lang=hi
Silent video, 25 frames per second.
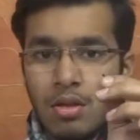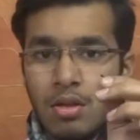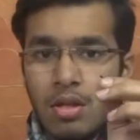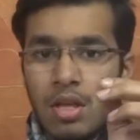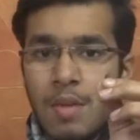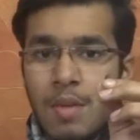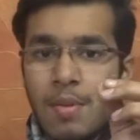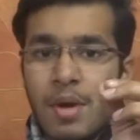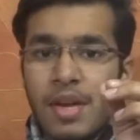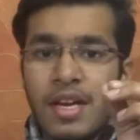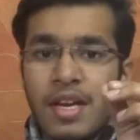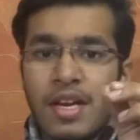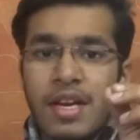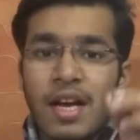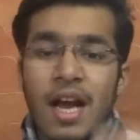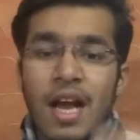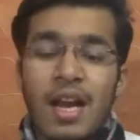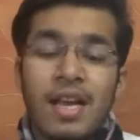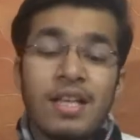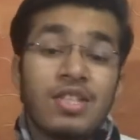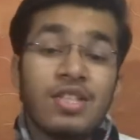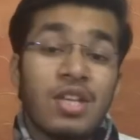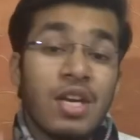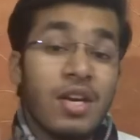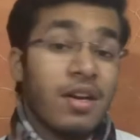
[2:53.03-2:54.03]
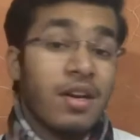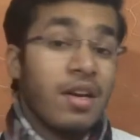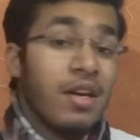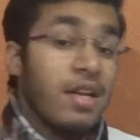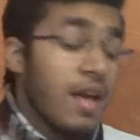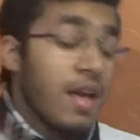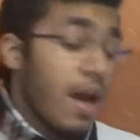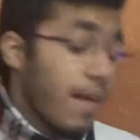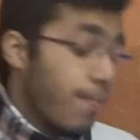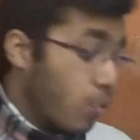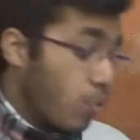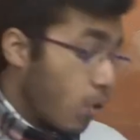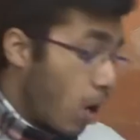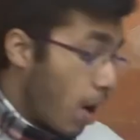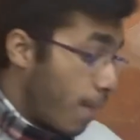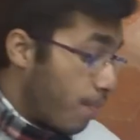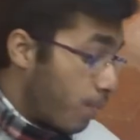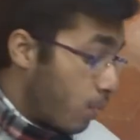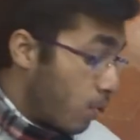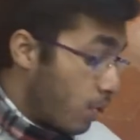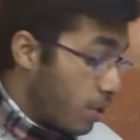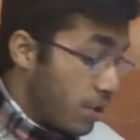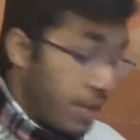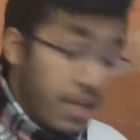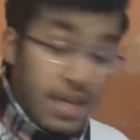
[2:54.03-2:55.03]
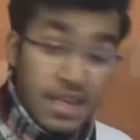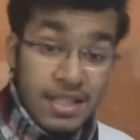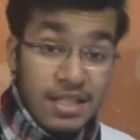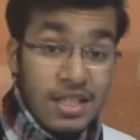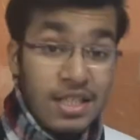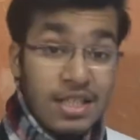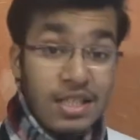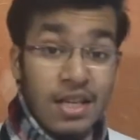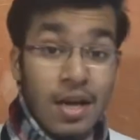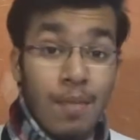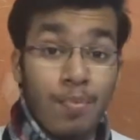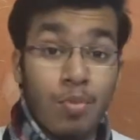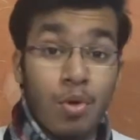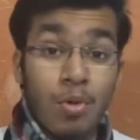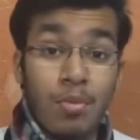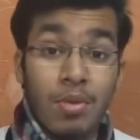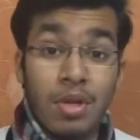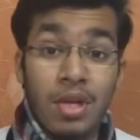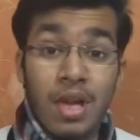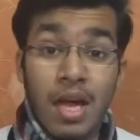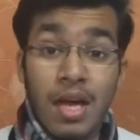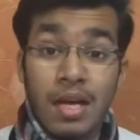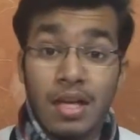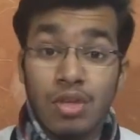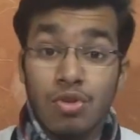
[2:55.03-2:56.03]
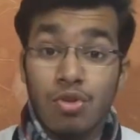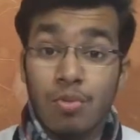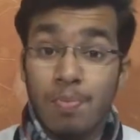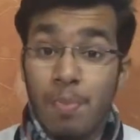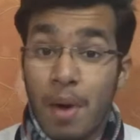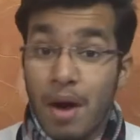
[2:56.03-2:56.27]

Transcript: ये मैंने निकाला है जनरली आपको आपको ये चीज़ आपको मिल जाएगी जो